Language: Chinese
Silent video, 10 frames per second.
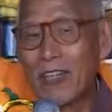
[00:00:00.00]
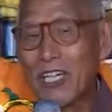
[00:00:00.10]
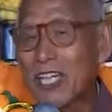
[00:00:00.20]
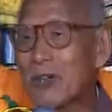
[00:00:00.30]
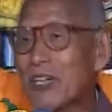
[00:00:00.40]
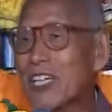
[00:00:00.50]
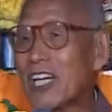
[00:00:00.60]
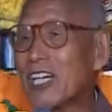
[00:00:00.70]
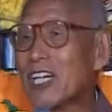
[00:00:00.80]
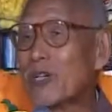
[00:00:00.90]
佛的治国
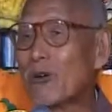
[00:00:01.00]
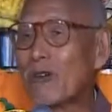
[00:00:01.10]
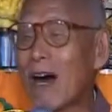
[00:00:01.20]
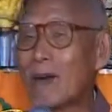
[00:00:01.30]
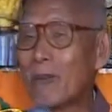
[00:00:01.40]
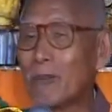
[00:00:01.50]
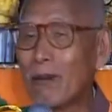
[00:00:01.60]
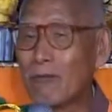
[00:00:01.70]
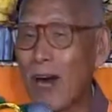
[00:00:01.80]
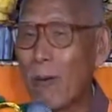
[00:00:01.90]
实力是中国
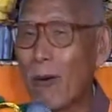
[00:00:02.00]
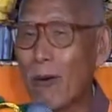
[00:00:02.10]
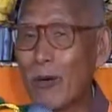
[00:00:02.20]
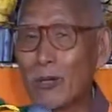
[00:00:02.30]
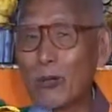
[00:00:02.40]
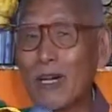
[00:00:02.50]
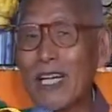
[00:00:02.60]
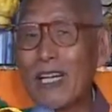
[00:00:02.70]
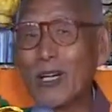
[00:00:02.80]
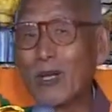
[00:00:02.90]
国宝，
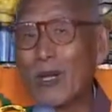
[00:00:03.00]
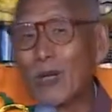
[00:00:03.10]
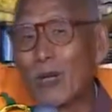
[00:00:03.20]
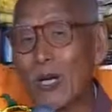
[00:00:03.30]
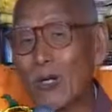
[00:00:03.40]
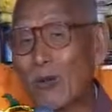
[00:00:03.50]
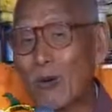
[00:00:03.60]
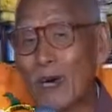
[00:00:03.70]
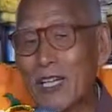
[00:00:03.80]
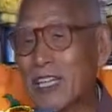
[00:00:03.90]
所以对
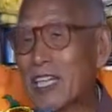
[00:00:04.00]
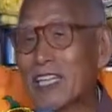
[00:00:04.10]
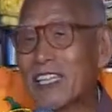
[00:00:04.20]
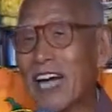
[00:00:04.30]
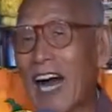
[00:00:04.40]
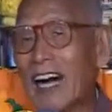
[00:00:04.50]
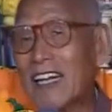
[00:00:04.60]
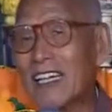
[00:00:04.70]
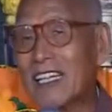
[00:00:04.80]
中国的身价